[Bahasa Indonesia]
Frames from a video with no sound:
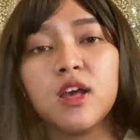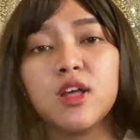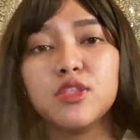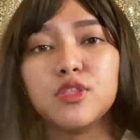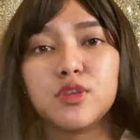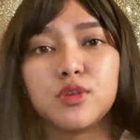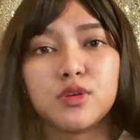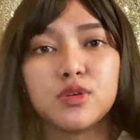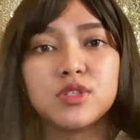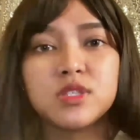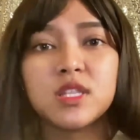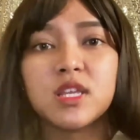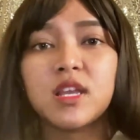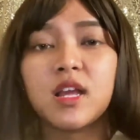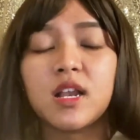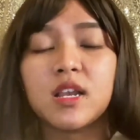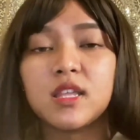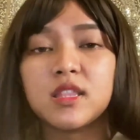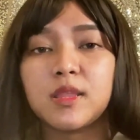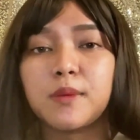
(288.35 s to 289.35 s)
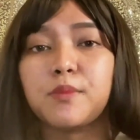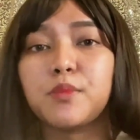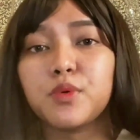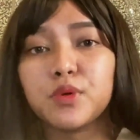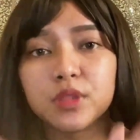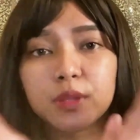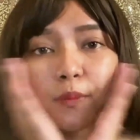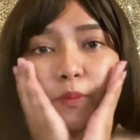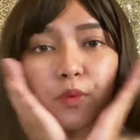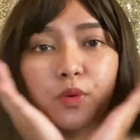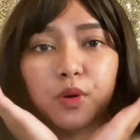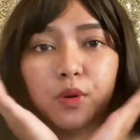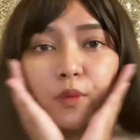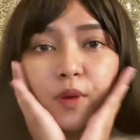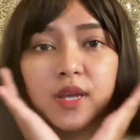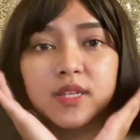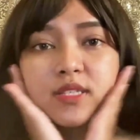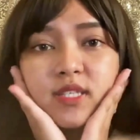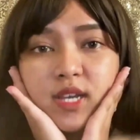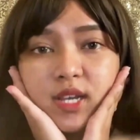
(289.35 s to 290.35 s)
terus tinggal ditepuk-tepuk
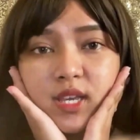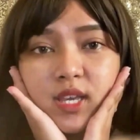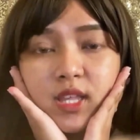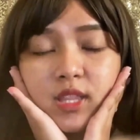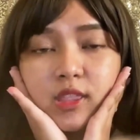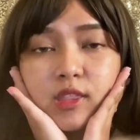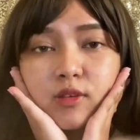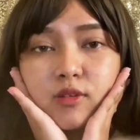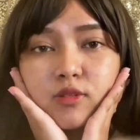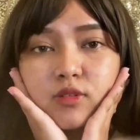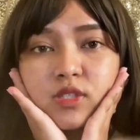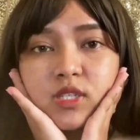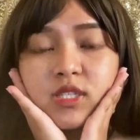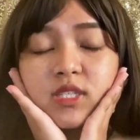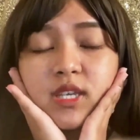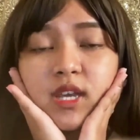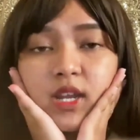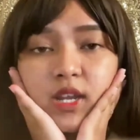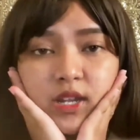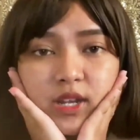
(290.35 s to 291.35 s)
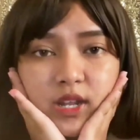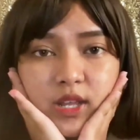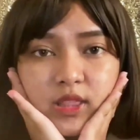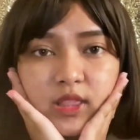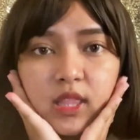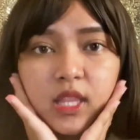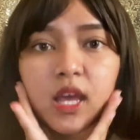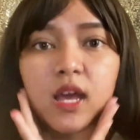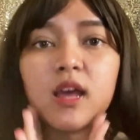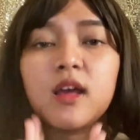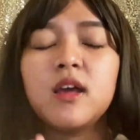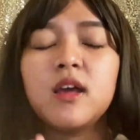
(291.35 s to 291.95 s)
wajah gitu secara rata